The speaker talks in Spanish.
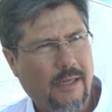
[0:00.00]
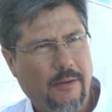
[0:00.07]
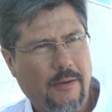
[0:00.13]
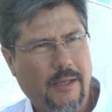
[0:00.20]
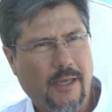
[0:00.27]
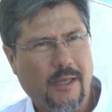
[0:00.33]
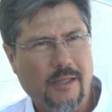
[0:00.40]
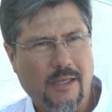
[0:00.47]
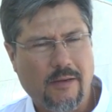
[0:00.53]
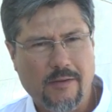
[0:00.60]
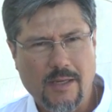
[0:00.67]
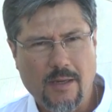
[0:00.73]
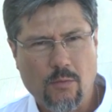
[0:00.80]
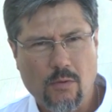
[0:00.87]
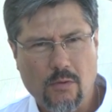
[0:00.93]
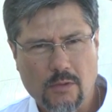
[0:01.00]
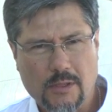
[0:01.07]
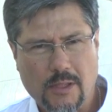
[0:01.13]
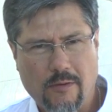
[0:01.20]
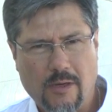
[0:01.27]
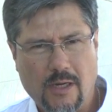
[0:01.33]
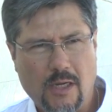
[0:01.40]
la verdad que ya veníamos
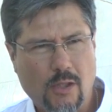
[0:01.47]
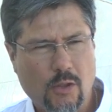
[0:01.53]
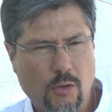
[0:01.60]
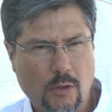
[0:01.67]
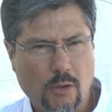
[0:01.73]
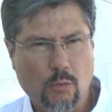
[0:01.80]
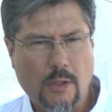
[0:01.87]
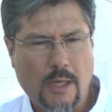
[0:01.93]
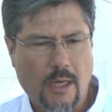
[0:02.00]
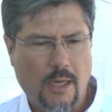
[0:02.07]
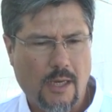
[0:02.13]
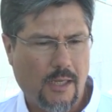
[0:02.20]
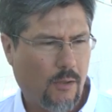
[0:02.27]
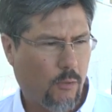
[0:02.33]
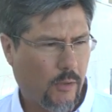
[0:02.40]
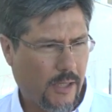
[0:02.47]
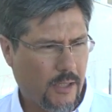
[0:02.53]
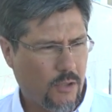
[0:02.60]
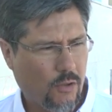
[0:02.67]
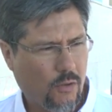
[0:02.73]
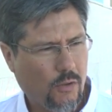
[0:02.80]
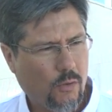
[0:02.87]
trabajando en una
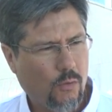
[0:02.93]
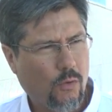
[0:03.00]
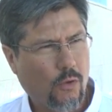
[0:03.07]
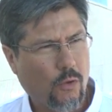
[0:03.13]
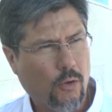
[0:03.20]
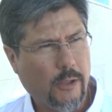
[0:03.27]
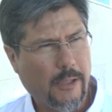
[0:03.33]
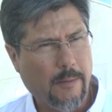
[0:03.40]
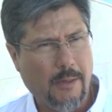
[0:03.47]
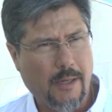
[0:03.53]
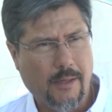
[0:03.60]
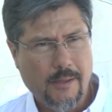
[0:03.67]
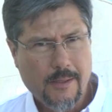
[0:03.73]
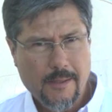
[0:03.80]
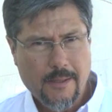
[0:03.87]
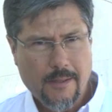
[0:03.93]
elaboración de un cronograma